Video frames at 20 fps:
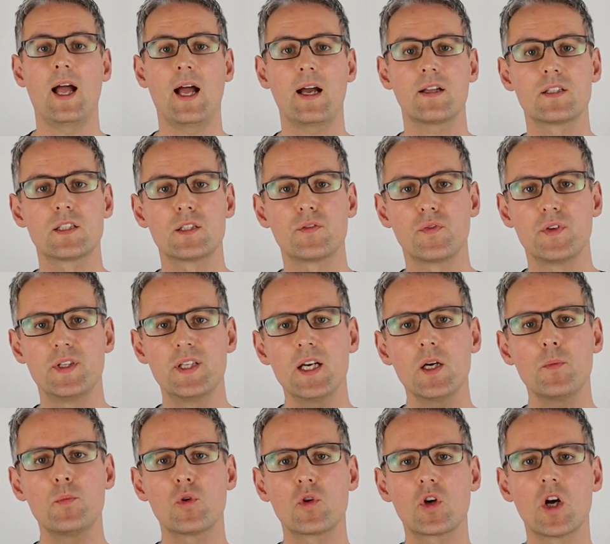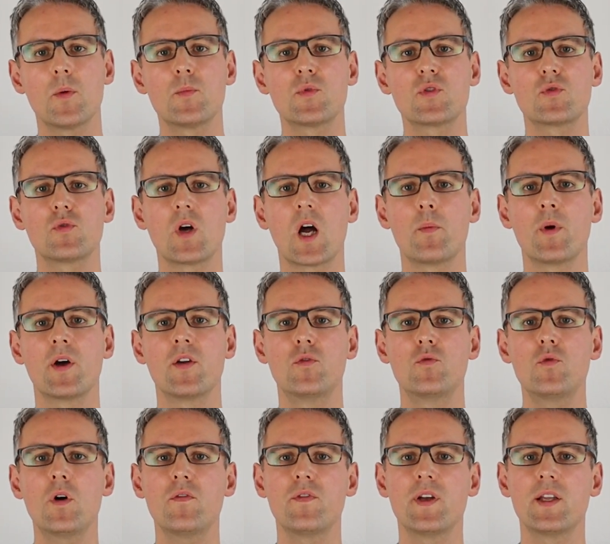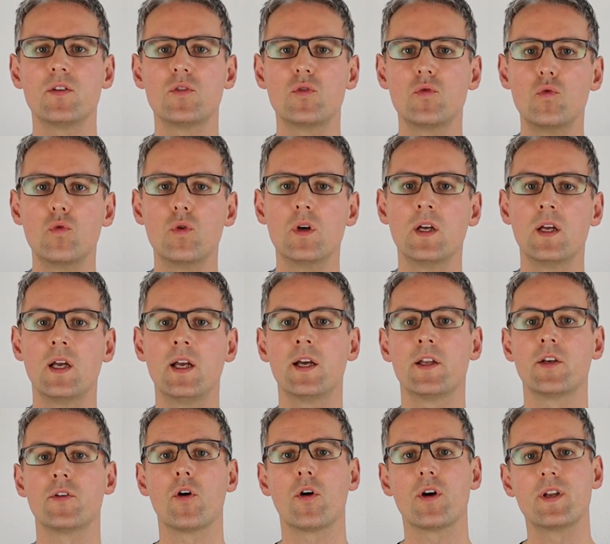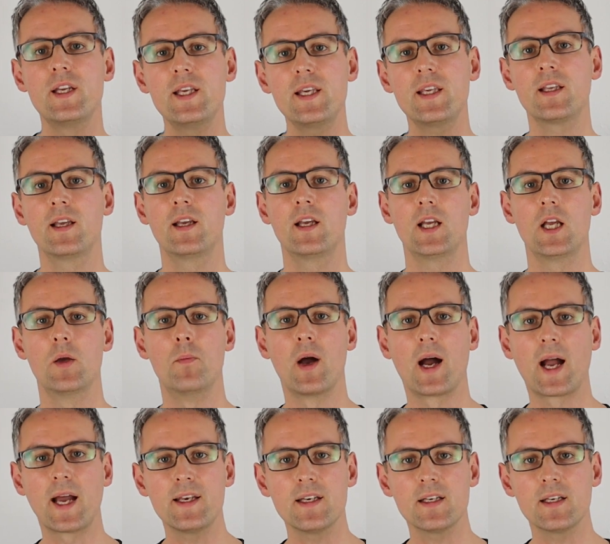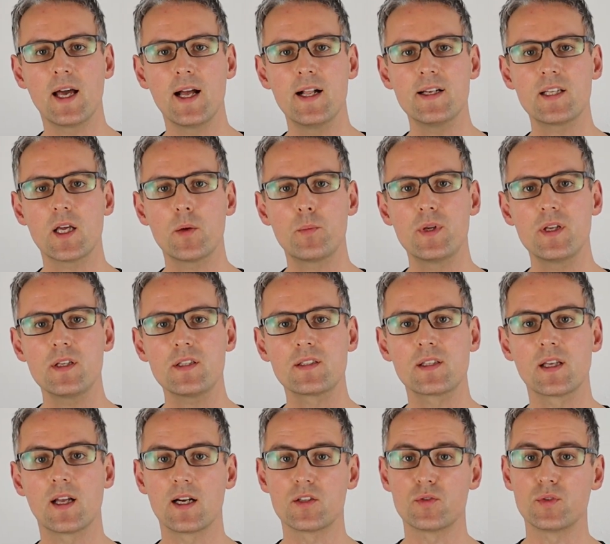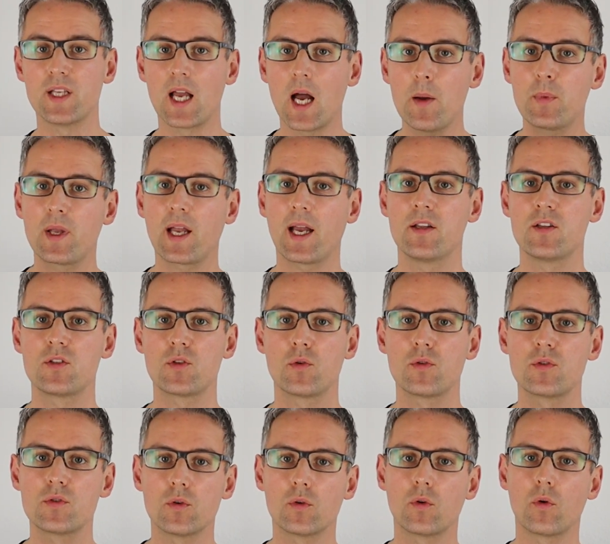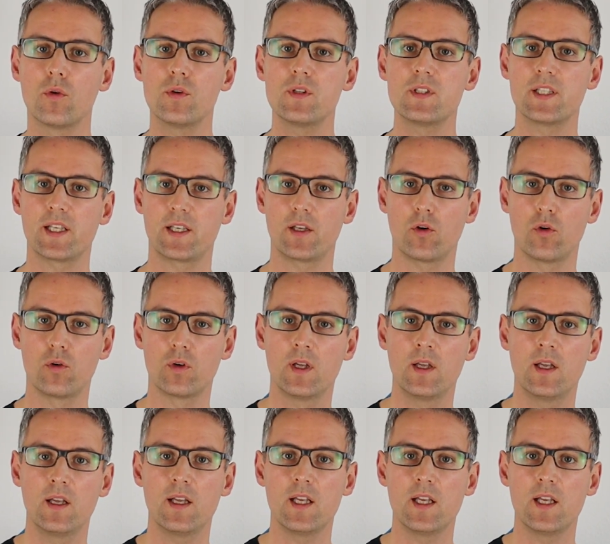Hartz IV bekommst du aber nur, wenn du noch nicht im Rentenalter bist, also die Abgrenzung zur Grundsicherung